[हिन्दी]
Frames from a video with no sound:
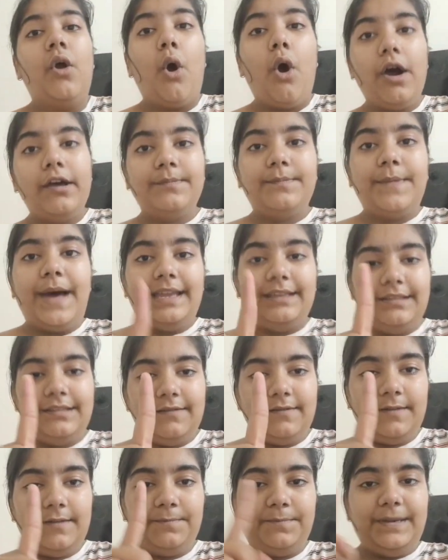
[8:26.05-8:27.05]
और बाय द
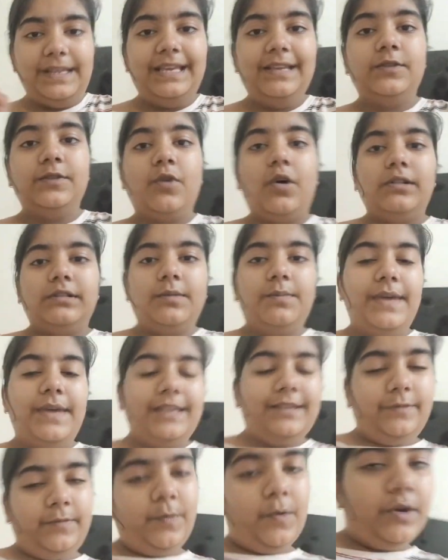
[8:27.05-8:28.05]
वे प्लीज़ ऑल द
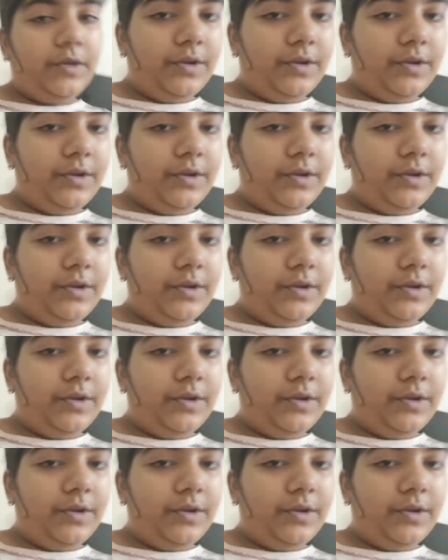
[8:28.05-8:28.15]
बेस्ट फॉर